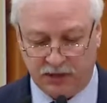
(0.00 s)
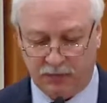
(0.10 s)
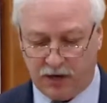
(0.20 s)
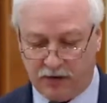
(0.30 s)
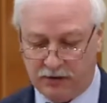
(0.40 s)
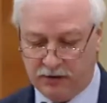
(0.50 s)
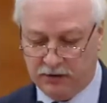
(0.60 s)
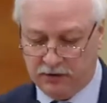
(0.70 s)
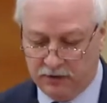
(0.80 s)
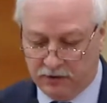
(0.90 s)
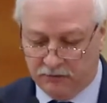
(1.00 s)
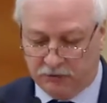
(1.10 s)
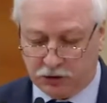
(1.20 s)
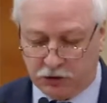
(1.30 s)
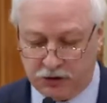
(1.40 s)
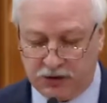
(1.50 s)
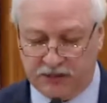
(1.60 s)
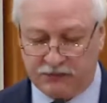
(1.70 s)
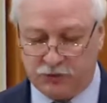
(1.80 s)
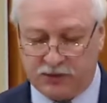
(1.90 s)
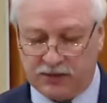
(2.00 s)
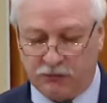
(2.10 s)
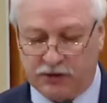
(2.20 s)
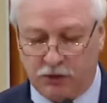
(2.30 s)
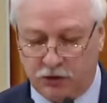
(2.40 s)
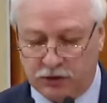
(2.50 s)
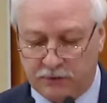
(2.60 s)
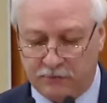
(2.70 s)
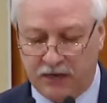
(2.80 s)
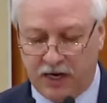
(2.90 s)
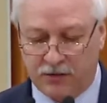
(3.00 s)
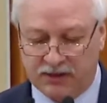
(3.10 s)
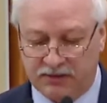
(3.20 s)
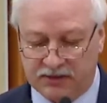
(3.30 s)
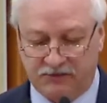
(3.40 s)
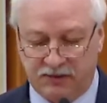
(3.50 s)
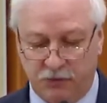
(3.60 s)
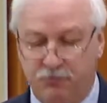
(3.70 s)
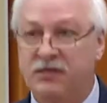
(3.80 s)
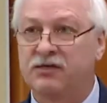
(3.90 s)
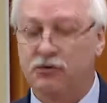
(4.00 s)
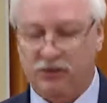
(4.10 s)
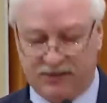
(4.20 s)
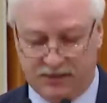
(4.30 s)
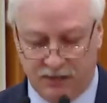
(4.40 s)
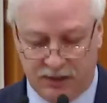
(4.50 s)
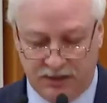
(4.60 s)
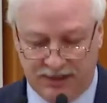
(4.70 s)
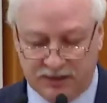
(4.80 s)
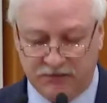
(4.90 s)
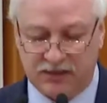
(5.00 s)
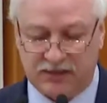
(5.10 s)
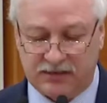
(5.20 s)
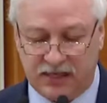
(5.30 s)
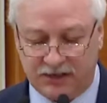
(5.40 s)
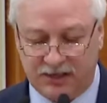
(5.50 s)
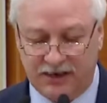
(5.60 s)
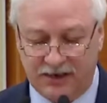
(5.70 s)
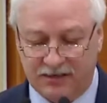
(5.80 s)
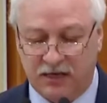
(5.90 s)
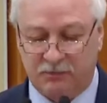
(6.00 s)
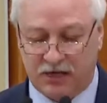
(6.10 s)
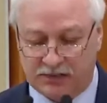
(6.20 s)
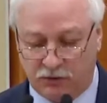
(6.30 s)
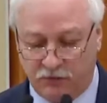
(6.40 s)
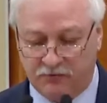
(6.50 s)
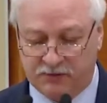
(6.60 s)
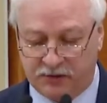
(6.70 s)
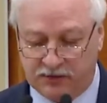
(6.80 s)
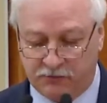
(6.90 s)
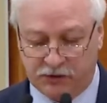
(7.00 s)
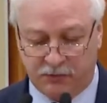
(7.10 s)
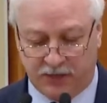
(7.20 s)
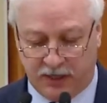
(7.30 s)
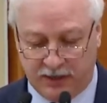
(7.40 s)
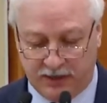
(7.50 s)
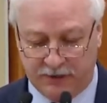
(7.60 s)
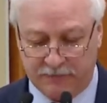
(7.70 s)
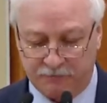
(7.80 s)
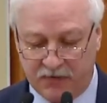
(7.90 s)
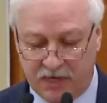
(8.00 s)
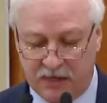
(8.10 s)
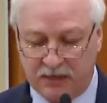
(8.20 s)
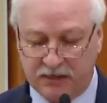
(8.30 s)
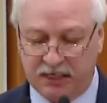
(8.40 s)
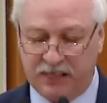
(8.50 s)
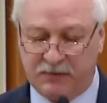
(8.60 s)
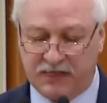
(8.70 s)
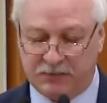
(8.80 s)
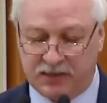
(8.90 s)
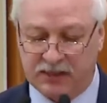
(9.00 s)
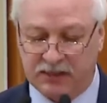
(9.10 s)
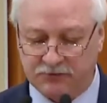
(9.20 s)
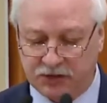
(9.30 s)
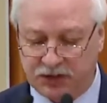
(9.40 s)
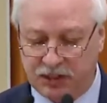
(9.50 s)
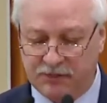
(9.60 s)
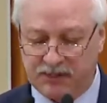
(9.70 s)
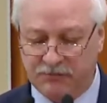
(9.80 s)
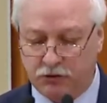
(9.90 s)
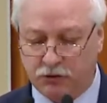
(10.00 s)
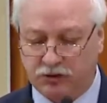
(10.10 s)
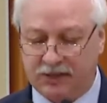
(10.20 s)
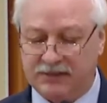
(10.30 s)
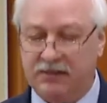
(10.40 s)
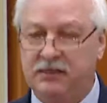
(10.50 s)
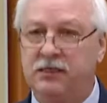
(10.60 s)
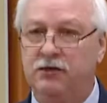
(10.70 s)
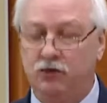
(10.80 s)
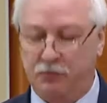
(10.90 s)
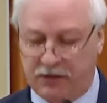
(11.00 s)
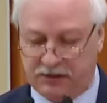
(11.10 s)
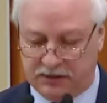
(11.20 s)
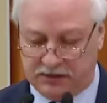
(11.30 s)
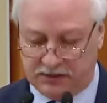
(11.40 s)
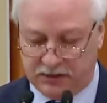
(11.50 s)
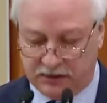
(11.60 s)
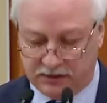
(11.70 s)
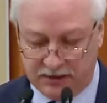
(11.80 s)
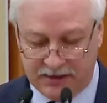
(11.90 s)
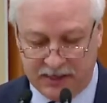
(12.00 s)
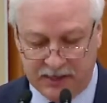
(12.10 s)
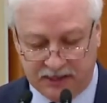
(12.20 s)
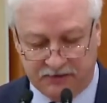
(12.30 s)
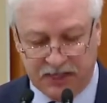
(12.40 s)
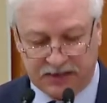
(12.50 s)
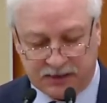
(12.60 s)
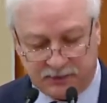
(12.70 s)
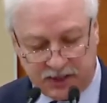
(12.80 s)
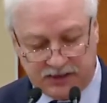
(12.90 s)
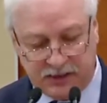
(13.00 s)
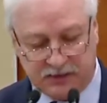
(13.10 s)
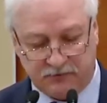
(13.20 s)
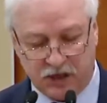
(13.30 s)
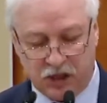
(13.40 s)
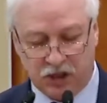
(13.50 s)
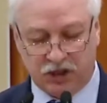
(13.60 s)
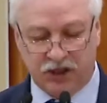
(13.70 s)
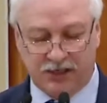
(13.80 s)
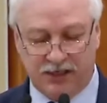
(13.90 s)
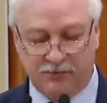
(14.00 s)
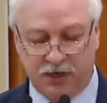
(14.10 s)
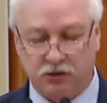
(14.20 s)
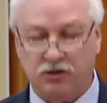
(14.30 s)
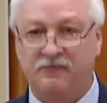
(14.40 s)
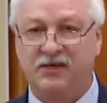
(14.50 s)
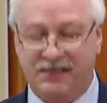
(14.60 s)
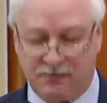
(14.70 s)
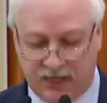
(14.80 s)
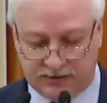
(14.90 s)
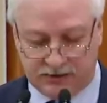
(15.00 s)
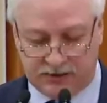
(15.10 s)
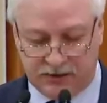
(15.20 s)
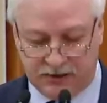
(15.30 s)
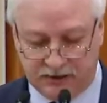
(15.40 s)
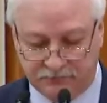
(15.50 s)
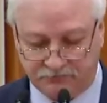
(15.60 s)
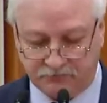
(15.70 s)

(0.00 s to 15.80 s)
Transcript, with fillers: пар. В итоге на всю Москву за год образовалось всего 500 семей. Этого недостаточно для простого воспроизводства поколений. 35% жителей Москвы от 30 до 50 лет. 12% жителей моложе 18 лет –